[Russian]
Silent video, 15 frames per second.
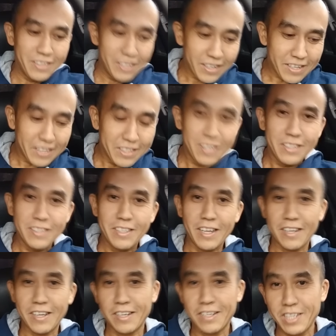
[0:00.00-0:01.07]
Так как,
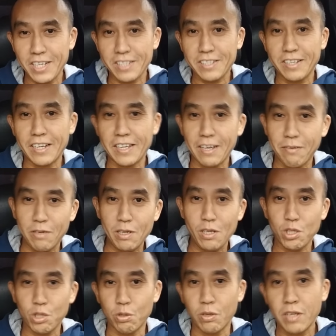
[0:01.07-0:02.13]
так как сейчас, как я
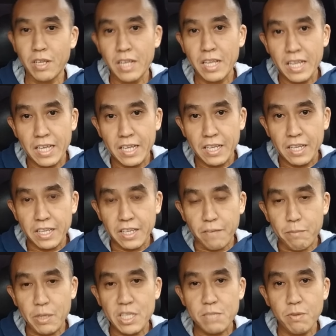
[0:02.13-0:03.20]
выгляжу, я, в
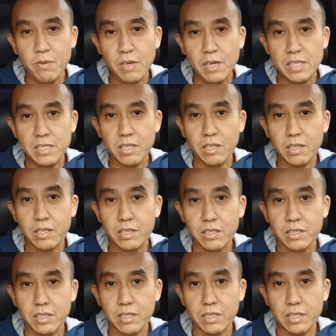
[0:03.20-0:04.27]
принципе, выглядел
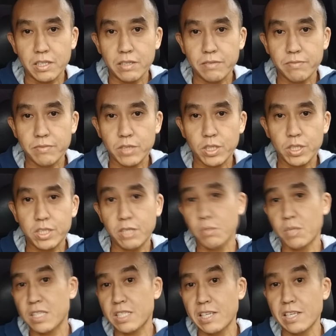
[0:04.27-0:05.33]
э,
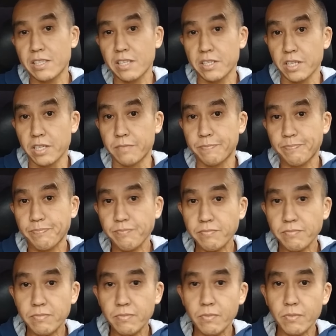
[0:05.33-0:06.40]
17 лет назад.
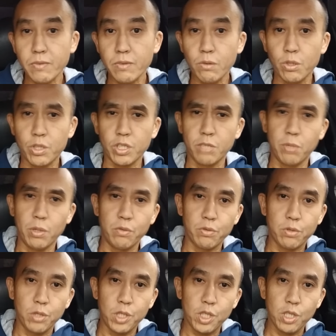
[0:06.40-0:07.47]
То есть это был
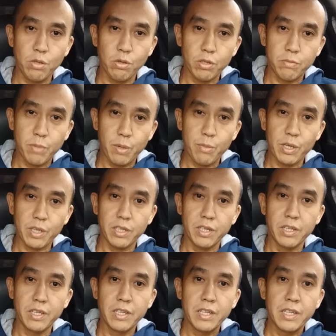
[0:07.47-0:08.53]
2000 год примерно.